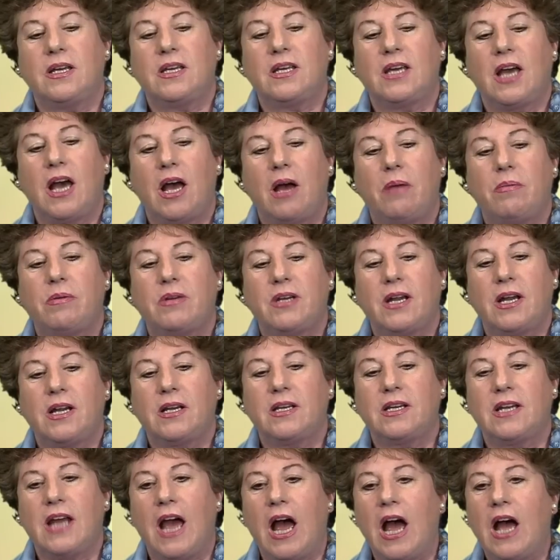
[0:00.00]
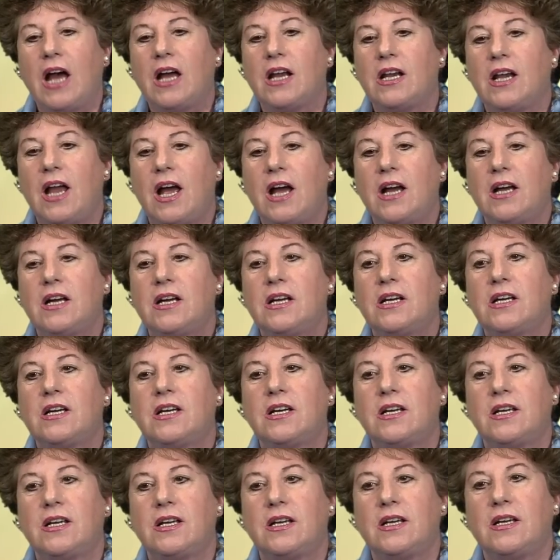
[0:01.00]
ich habe dann jahrelang
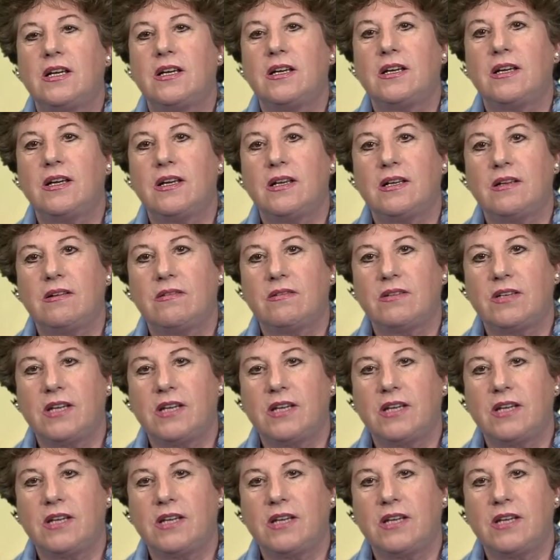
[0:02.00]
äh,